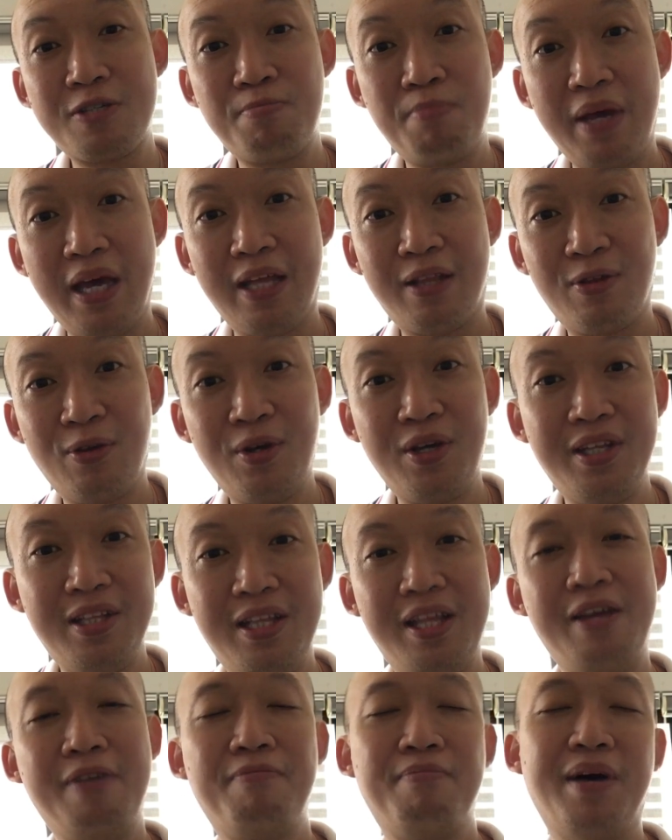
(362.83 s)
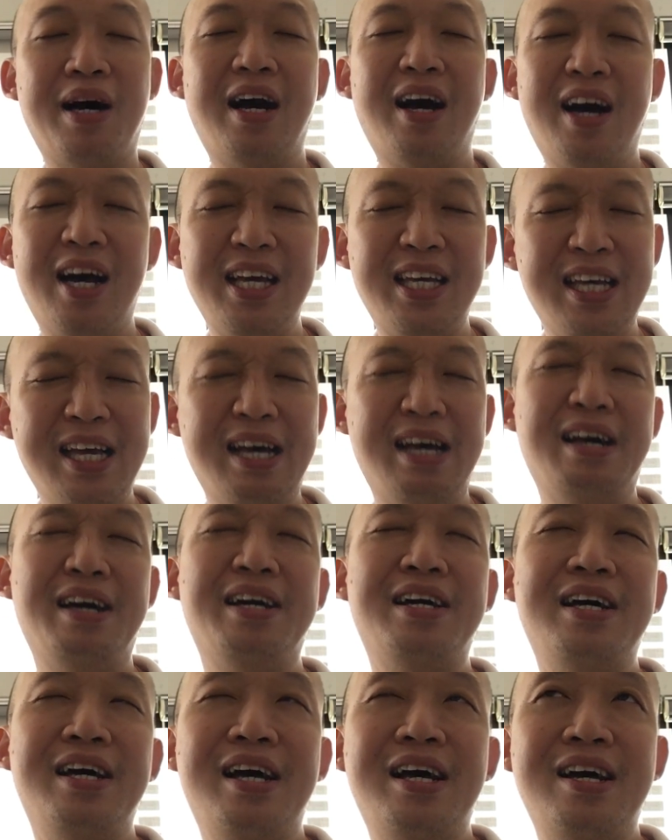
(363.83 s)
aspeto, hindi ba?
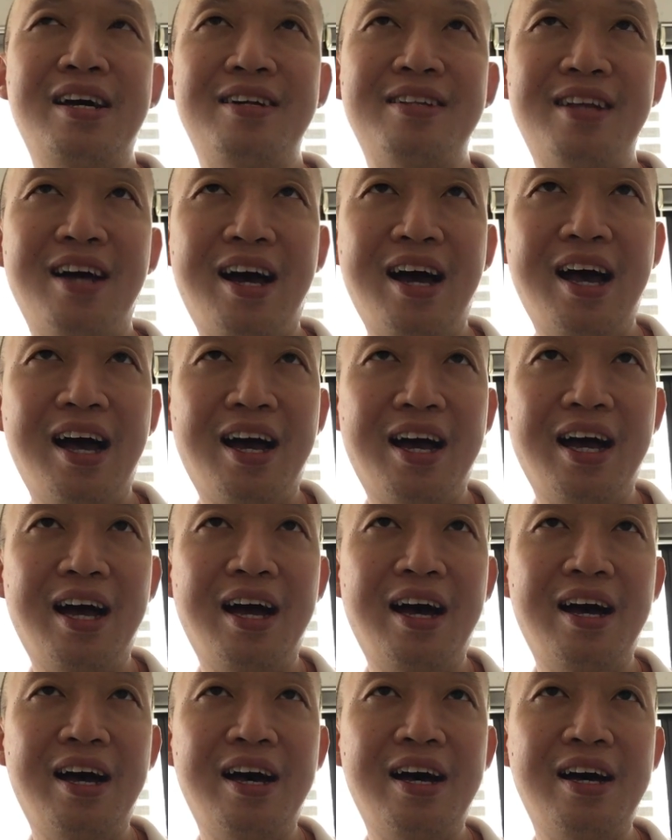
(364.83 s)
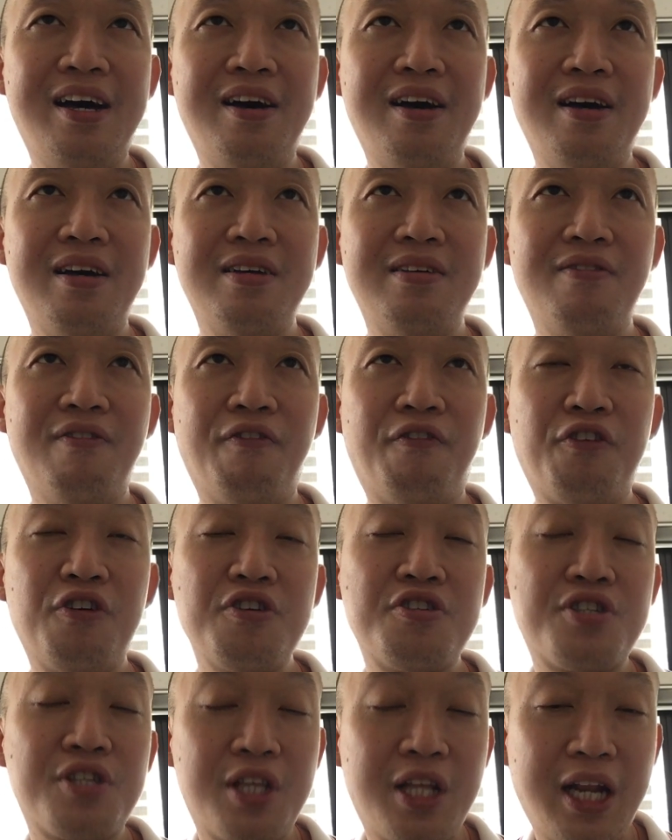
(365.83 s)
Kaya nakaka
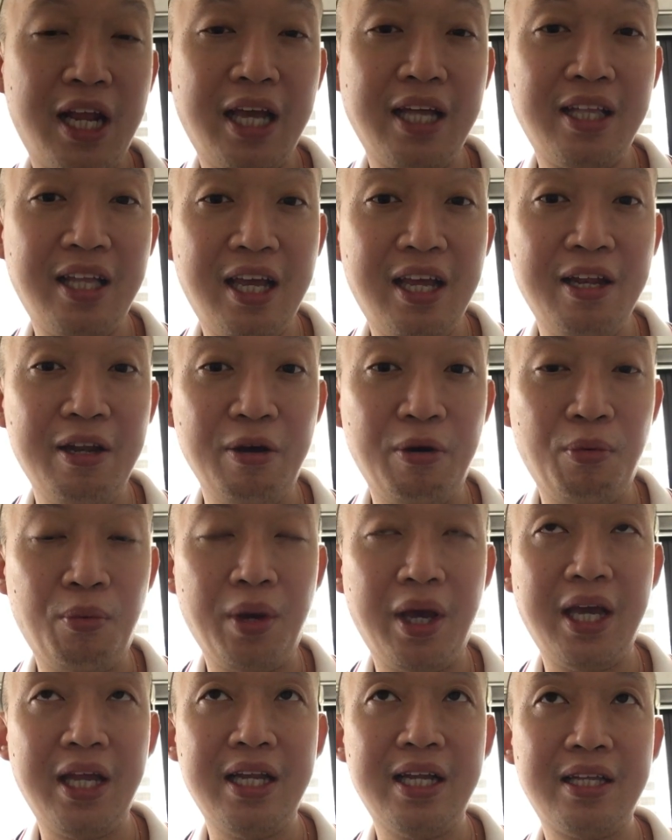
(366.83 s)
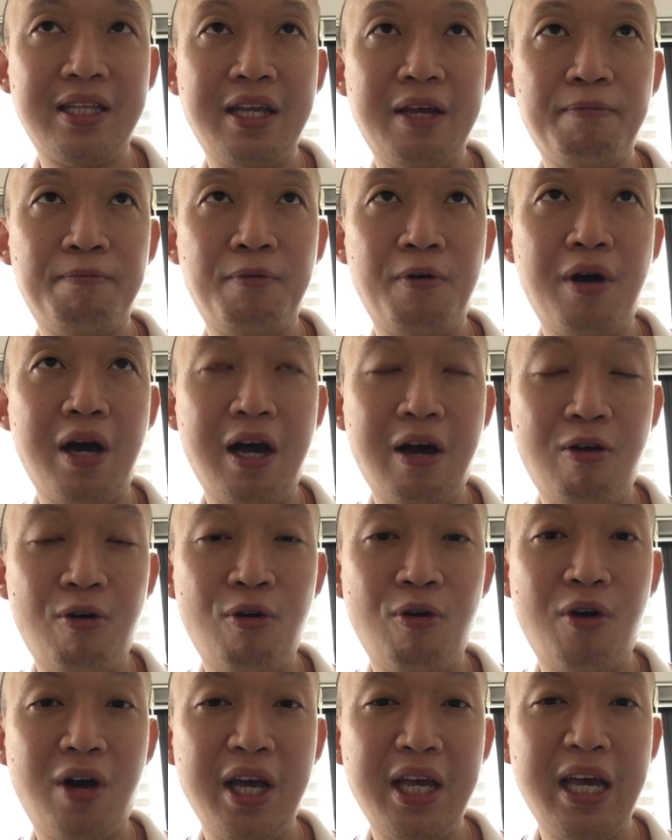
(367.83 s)
frustrate in a way na tipong
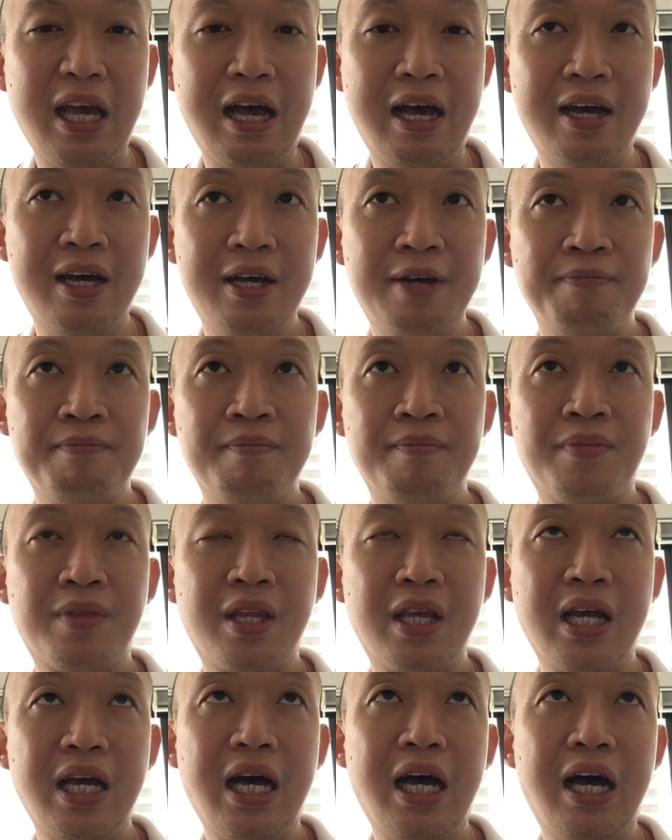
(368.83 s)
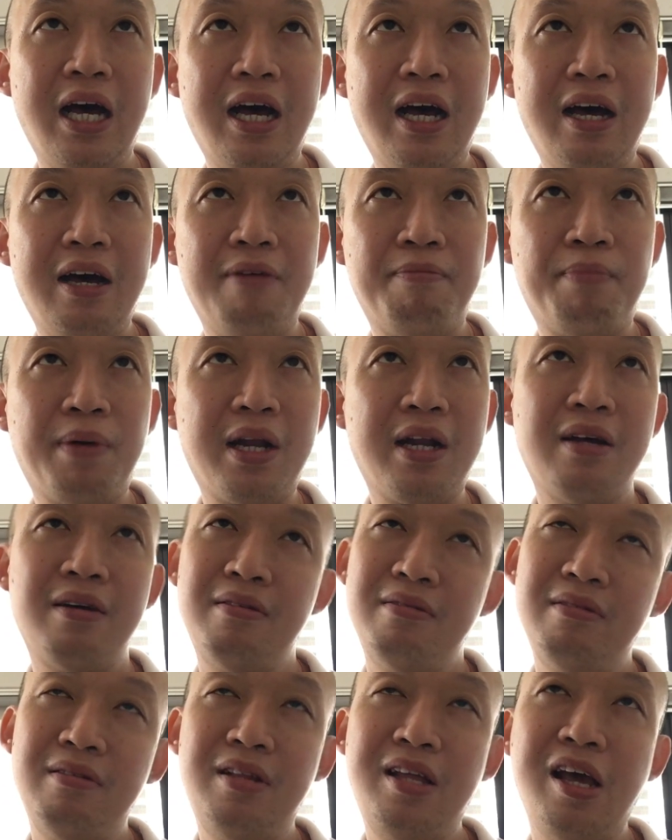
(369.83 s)
ako kaya ka
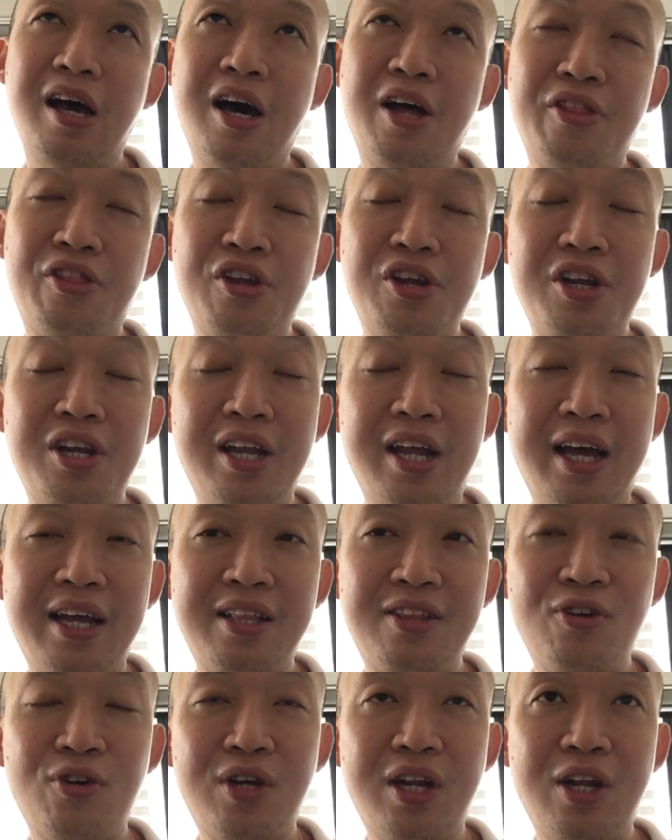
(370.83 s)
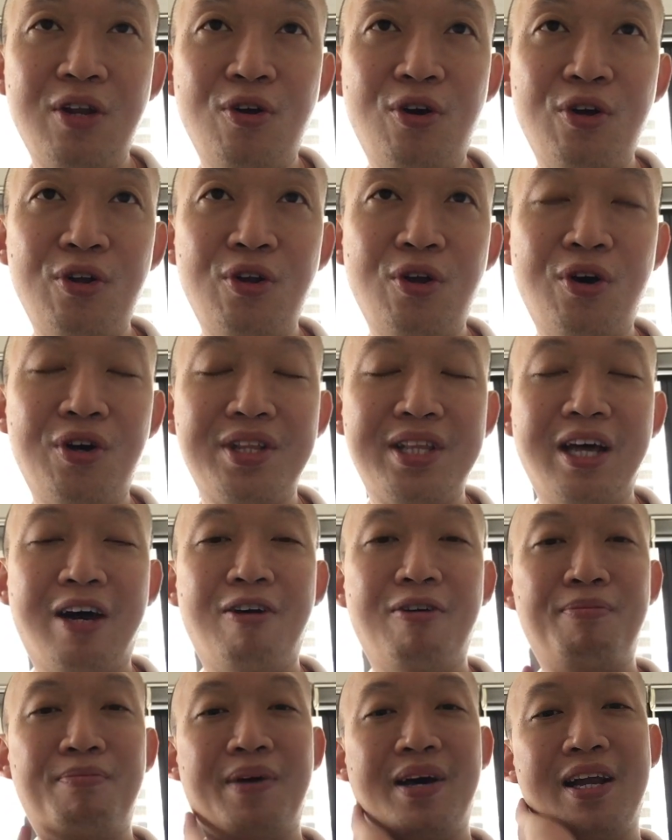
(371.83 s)
parang the other night nung nanonood
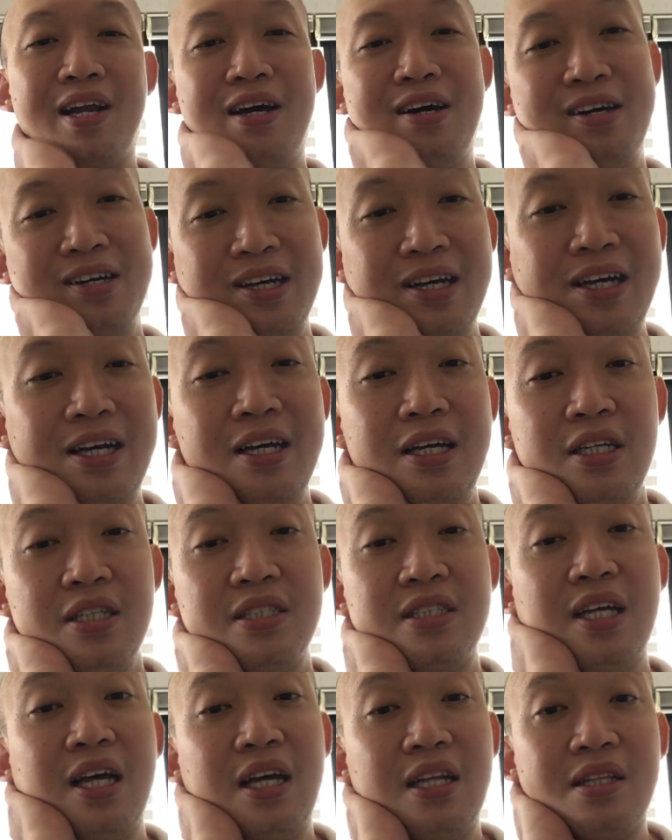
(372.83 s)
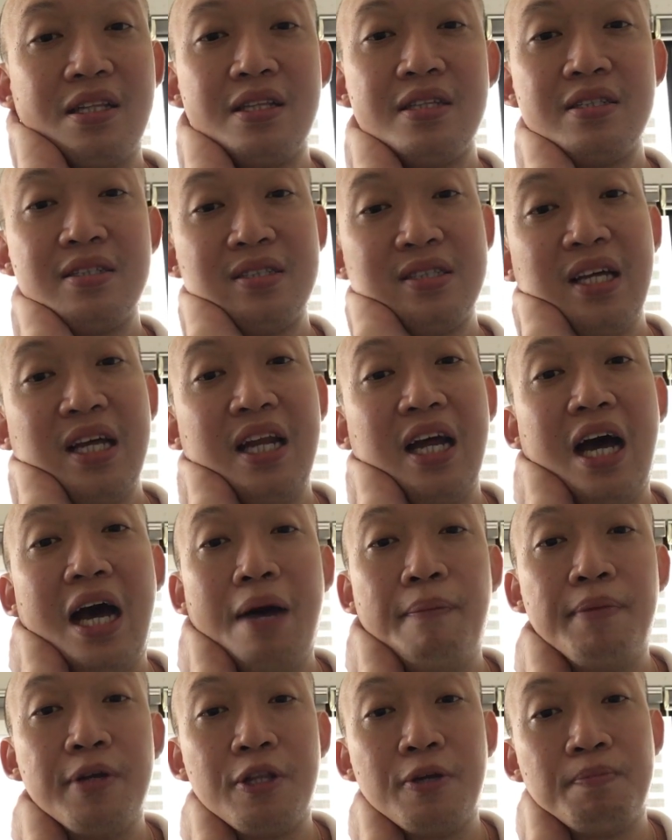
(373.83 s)
ako parang sa sana
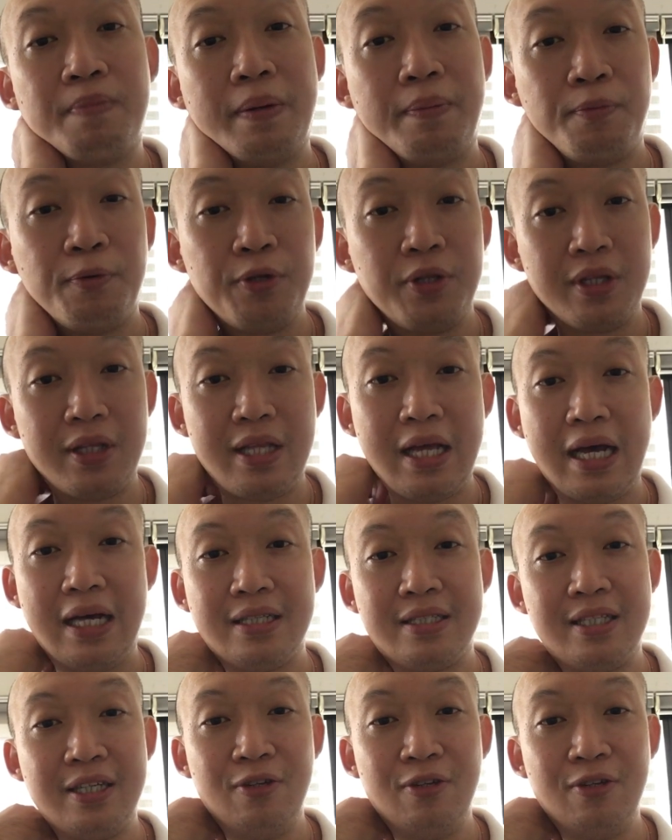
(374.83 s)
nga ba ito papunta?